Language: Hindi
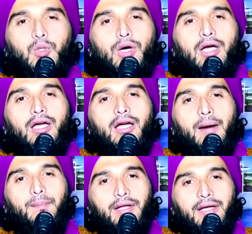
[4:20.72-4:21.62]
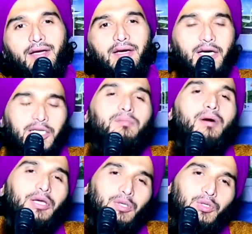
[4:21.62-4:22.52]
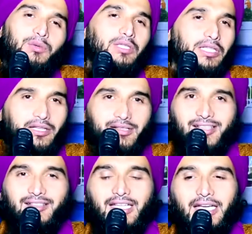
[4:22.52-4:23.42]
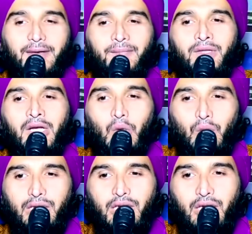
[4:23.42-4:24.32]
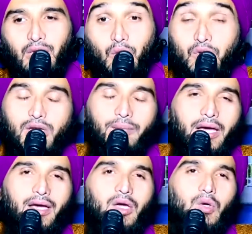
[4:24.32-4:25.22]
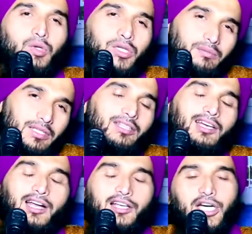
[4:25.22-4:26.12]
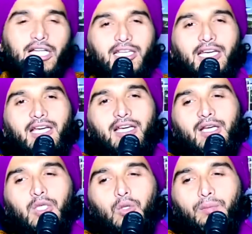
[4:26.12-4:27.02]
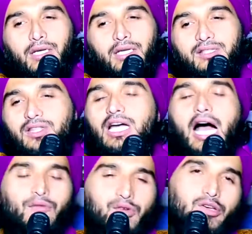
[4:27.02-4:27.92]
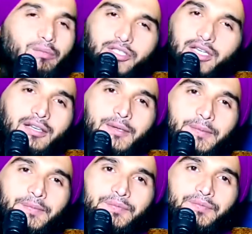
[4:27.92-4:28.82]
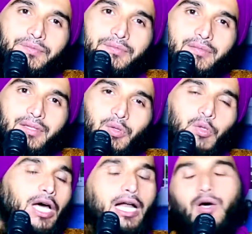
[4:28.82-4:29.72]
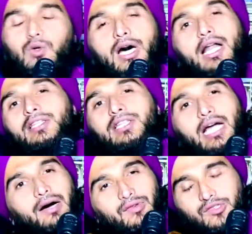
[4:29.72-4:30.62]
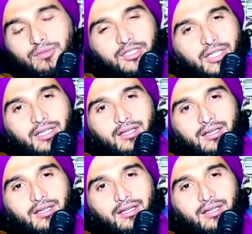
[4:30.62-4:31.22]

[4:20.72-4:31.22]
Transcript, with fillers: जो है अपने गरीब भाइयों की मदद कर सकते हैं उनके रोज़े में उनकी मदद करना चाहते हैं तो फिर इन दिखावों से बचें खुदारा खुदारा इन दिखावों से बचें